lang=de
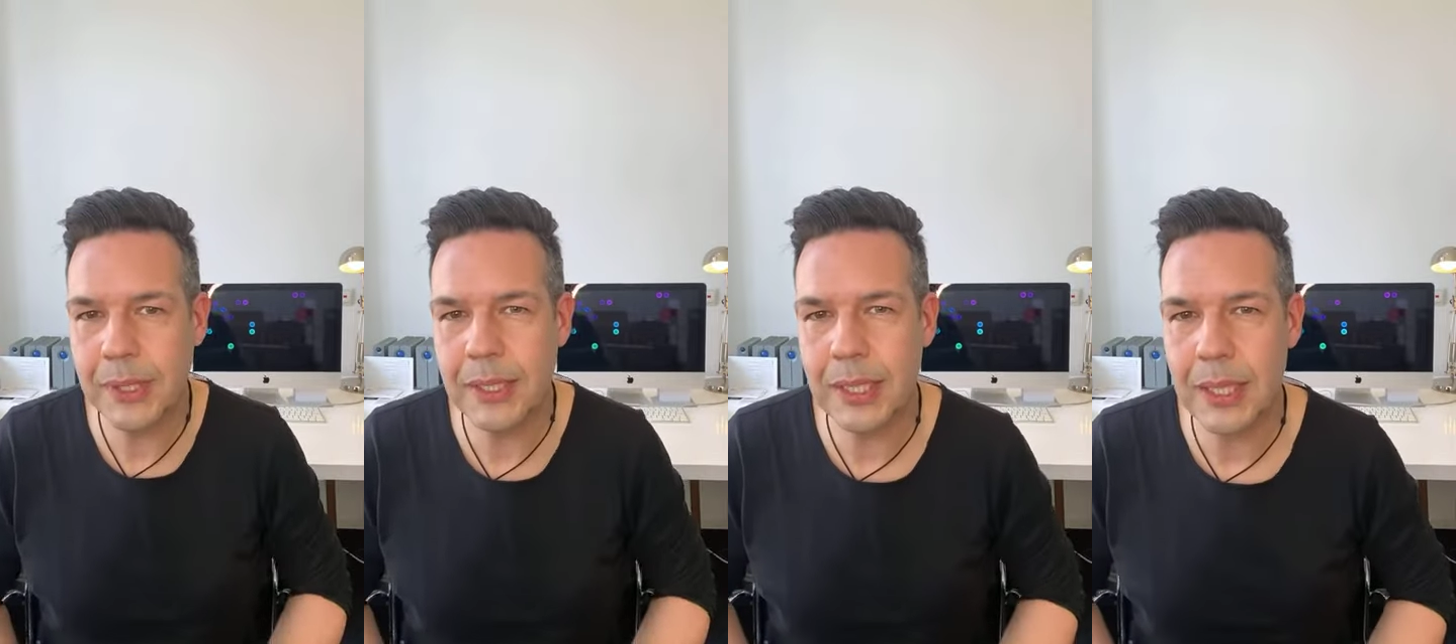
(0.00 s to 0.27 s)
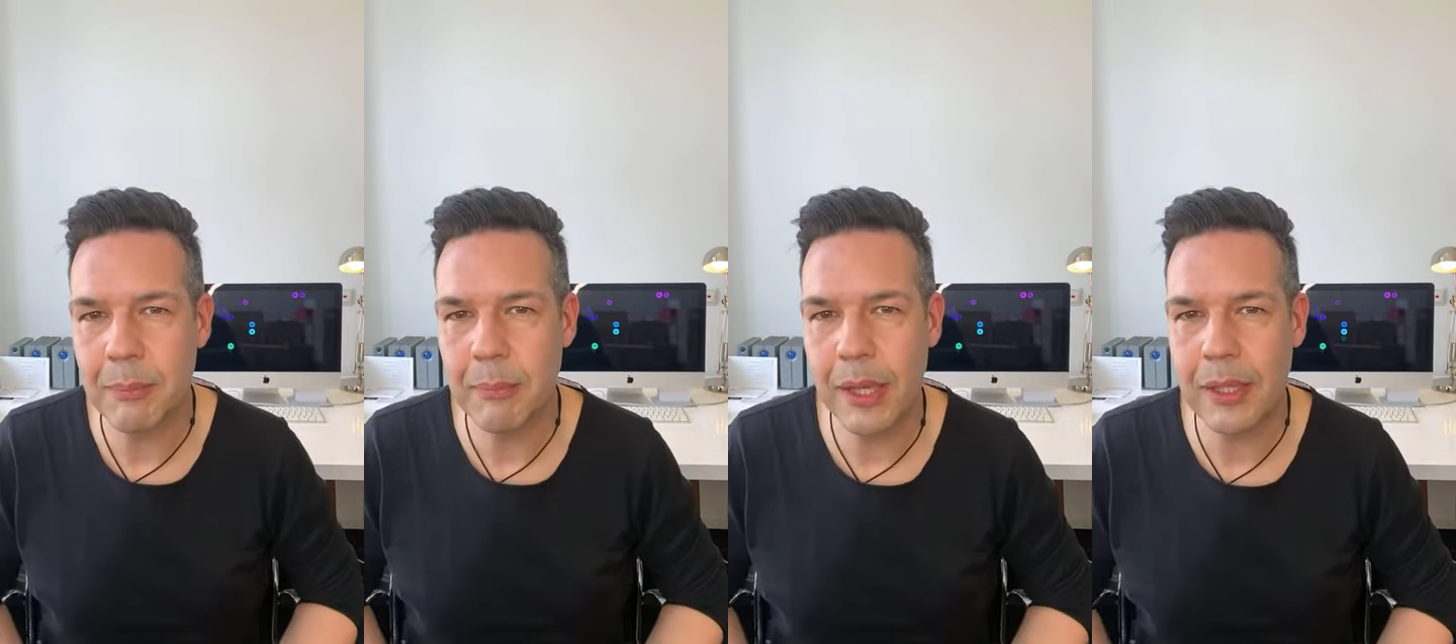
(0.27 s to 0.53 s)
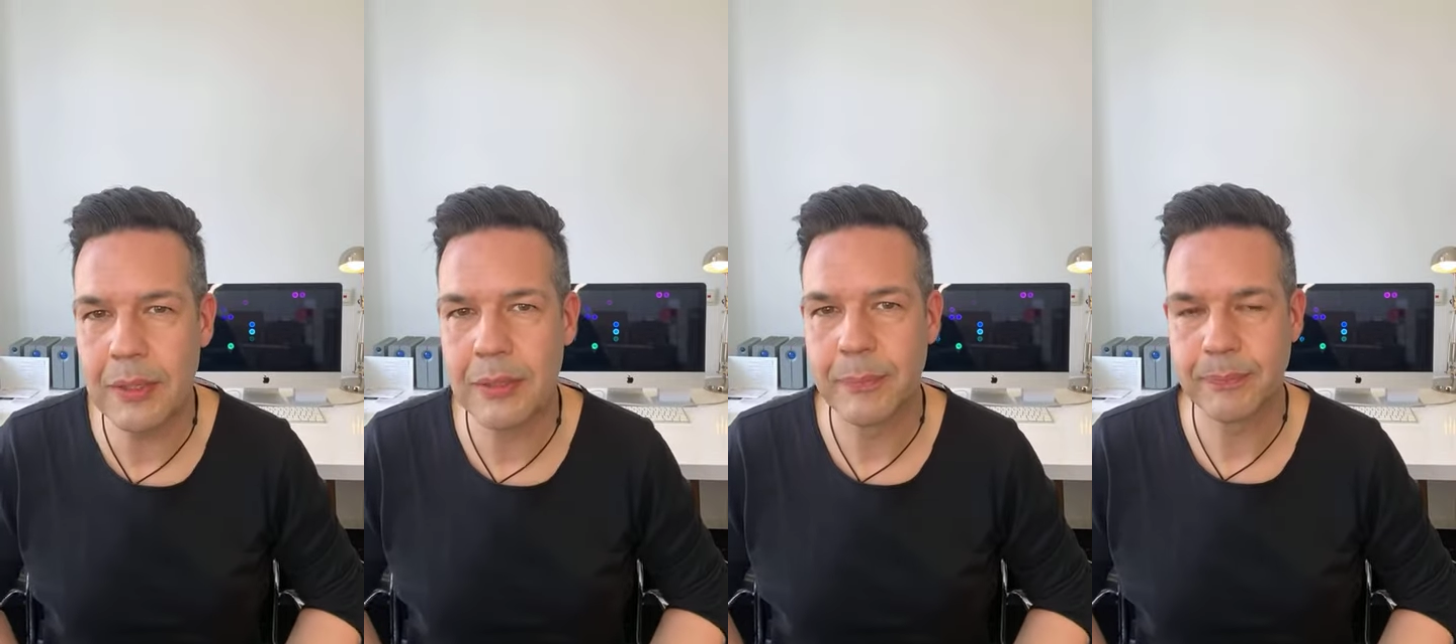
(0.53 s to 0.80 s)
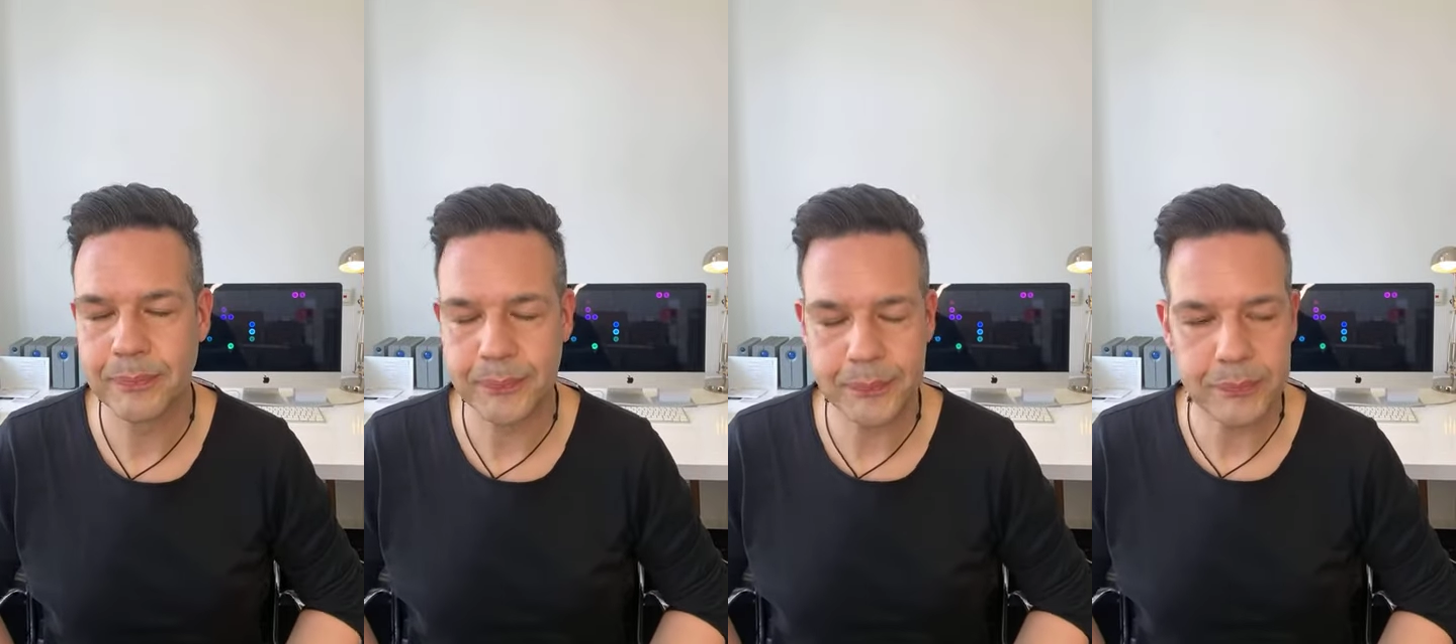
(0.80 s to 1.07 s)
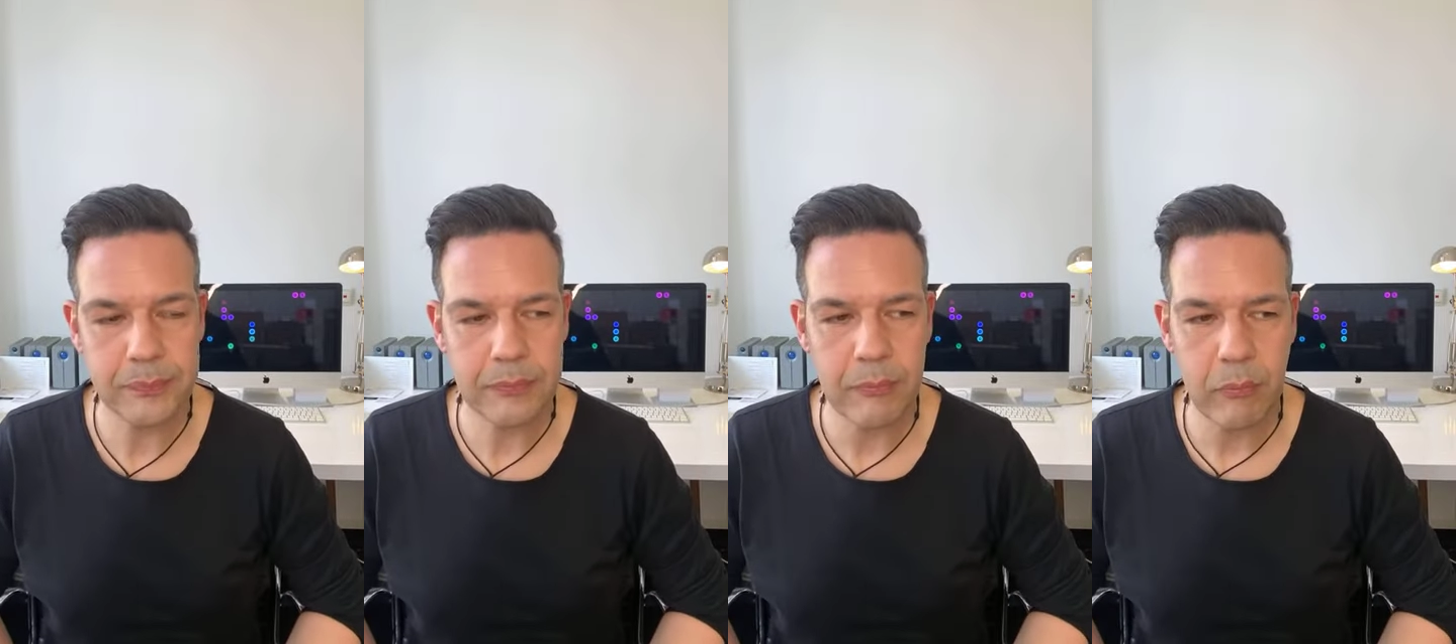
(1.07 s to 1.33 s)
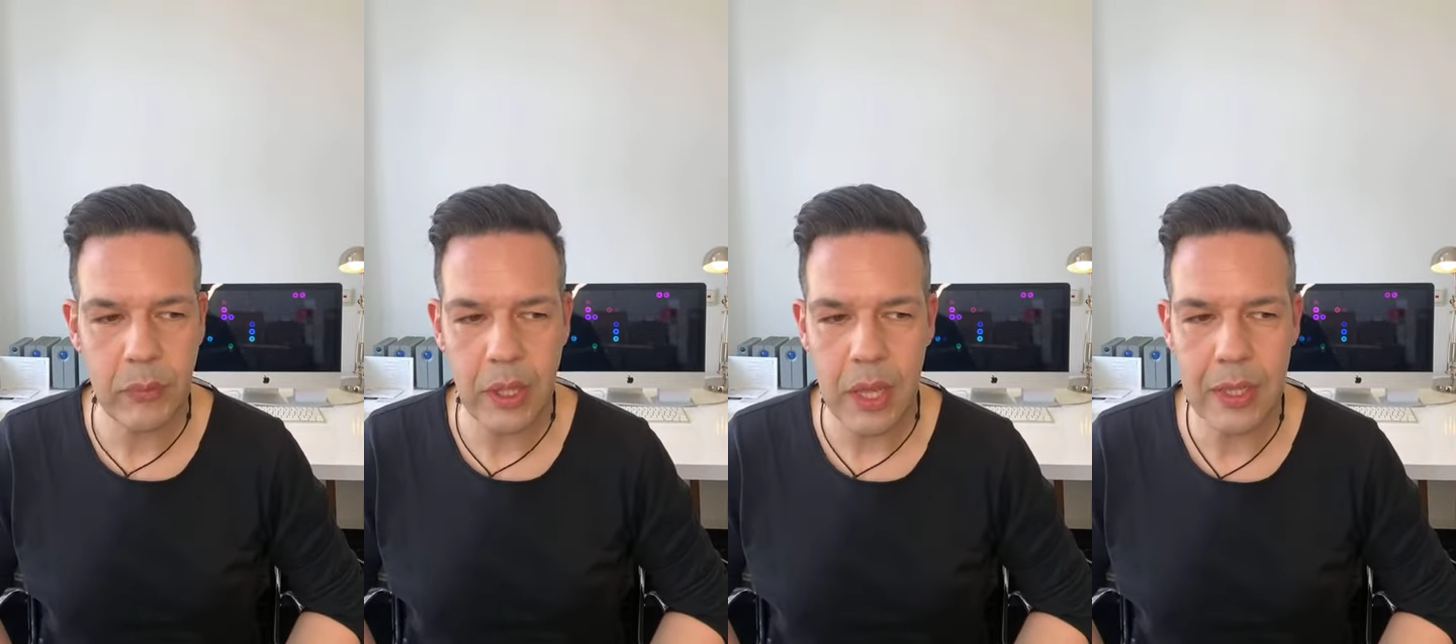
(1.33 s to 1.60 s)
gegeben hat
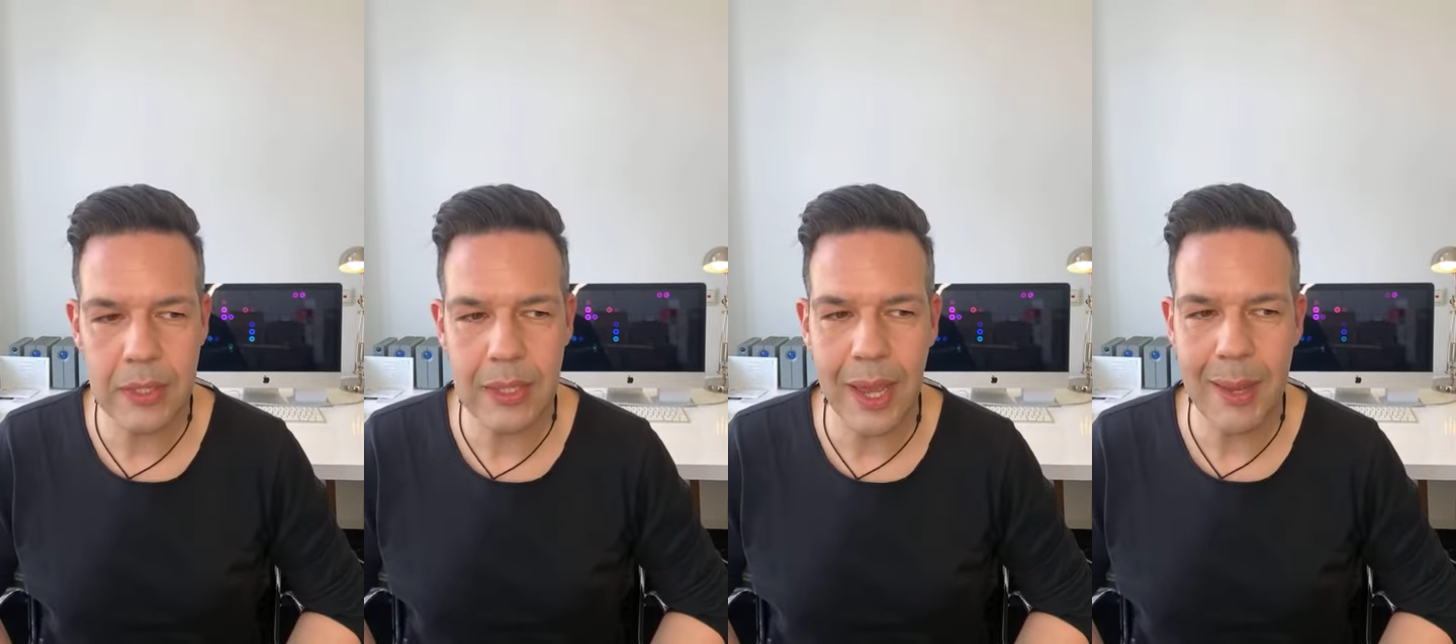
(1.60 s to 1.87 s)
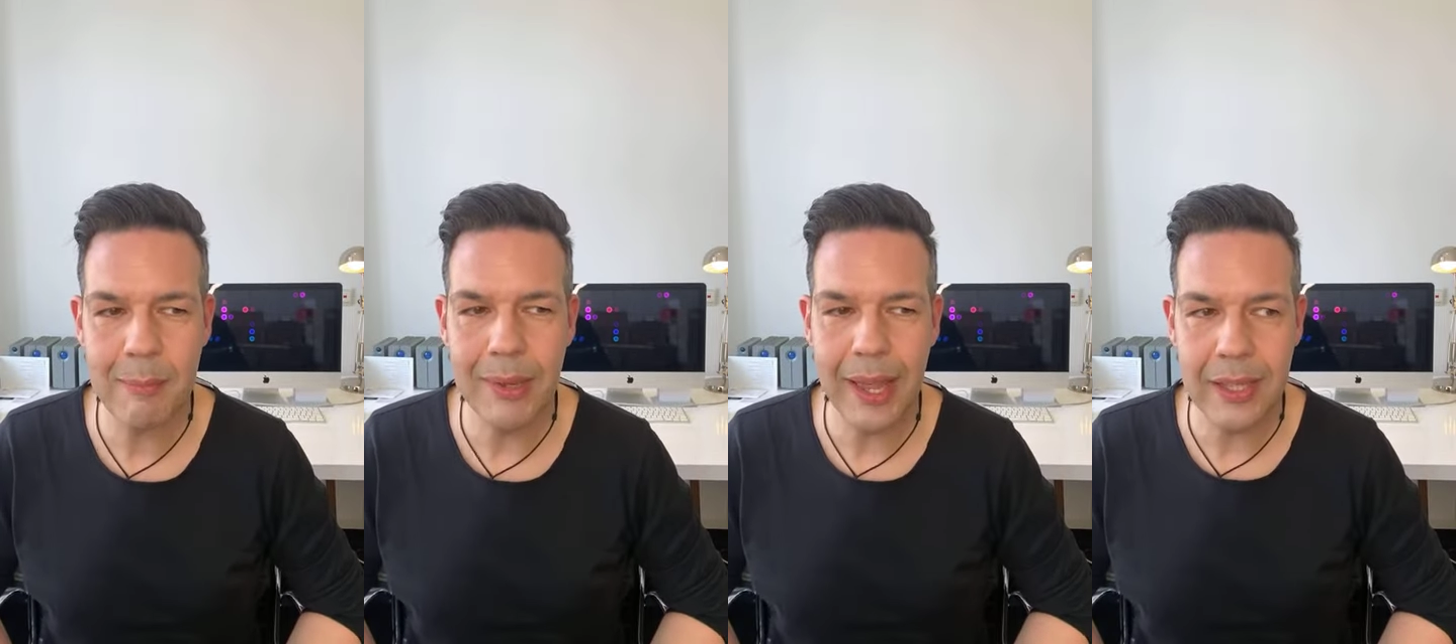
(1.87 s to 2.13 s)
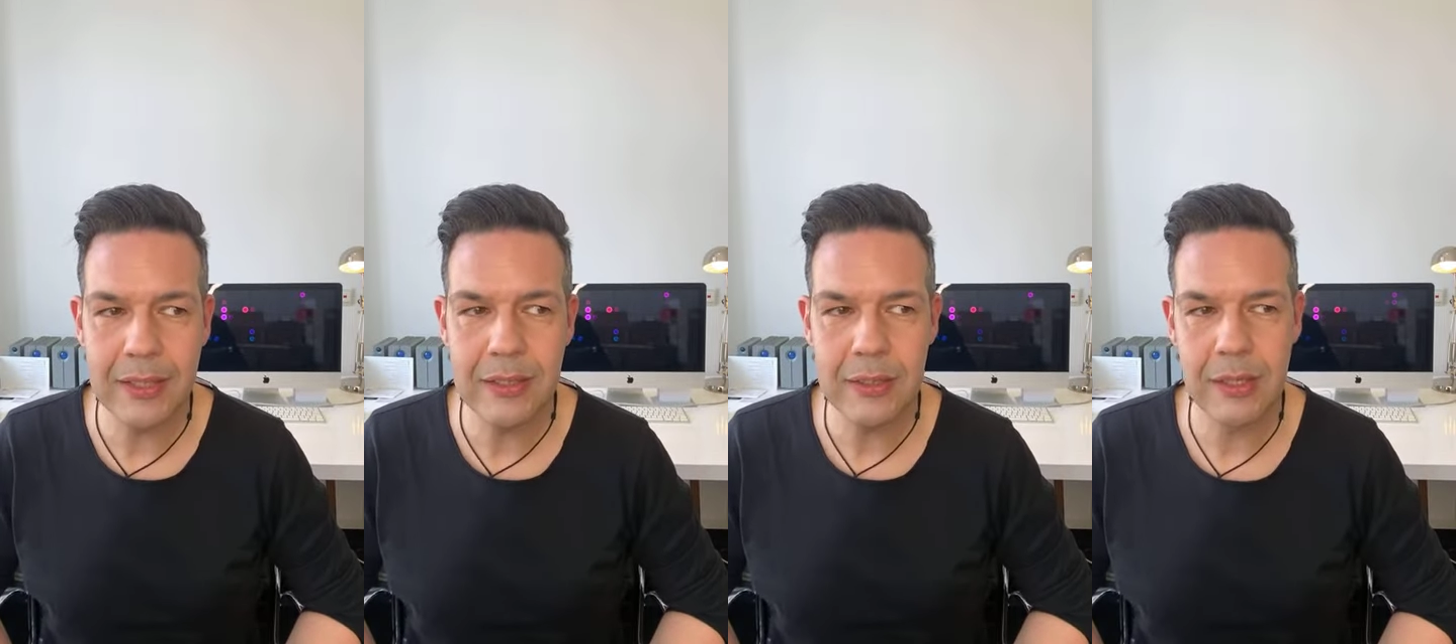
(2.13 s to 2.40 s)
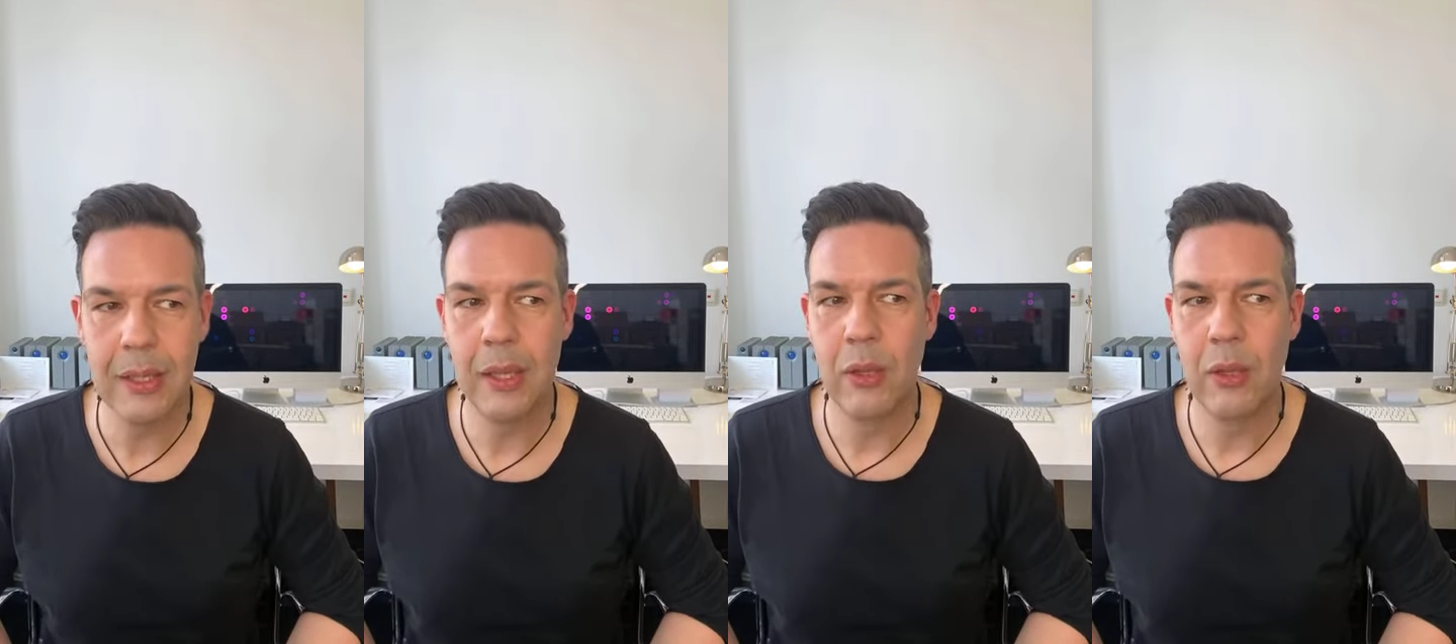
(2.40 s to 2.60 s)
in einem Land.